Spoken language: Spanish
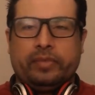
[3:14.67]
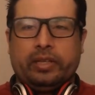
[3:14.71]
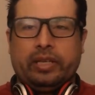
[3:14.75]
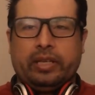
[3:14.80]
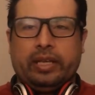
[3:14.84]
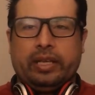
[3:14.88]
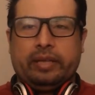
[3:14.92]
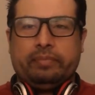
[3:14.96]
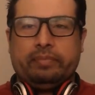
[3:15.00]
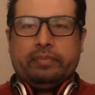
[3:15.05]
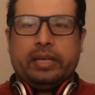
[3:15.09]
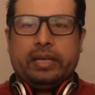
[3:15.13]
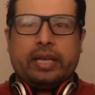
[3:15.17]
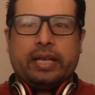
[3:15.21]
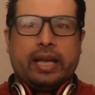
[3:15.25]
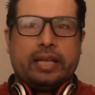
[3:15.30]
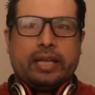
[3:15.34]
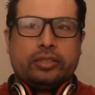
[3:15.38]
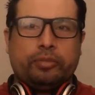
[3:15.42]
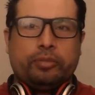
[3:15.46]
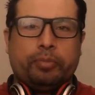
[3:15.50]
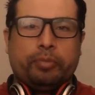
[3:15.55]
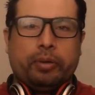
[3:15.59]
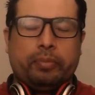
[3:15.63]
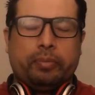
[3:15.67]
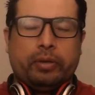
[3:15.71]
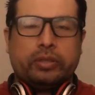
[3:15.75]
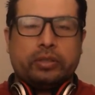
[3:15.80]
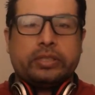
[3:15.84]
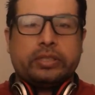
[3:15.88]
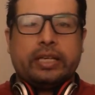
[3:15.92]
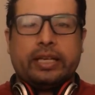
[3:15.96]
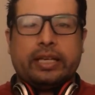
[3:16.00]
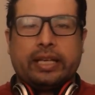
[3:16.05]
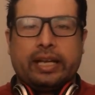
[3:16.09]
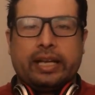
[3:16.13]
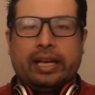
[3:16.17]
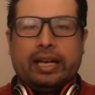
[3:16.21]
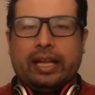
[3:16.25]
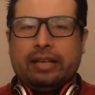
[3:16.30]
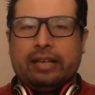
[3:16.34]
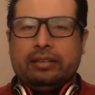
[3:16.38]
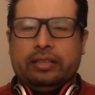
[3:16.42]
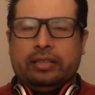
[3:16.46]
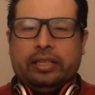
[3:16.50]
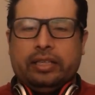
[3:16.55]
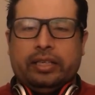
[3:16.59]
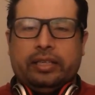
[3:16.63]
En mi caso, por lo menos en el
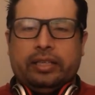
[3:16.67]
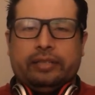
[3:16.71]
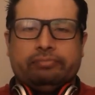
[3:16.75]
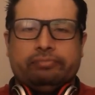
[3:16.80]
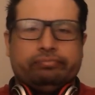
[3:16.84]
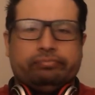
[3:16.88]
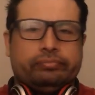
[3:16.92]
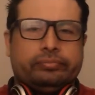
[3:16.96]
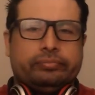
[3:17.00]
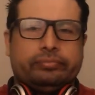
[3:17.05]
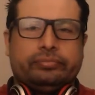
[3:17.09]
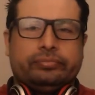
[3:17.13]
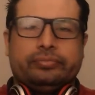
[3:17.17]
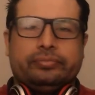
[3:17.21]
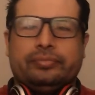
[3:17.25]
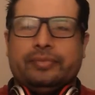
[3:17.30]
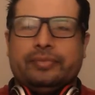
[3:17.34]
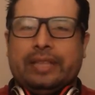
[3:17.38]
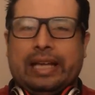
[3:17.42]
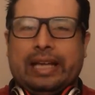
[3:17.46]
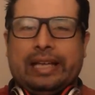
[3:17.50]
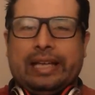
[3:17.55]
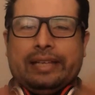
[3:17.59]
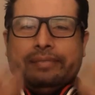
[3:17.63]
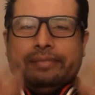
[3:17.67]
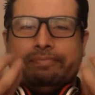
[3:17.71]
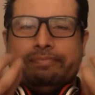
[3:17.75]
canal, hay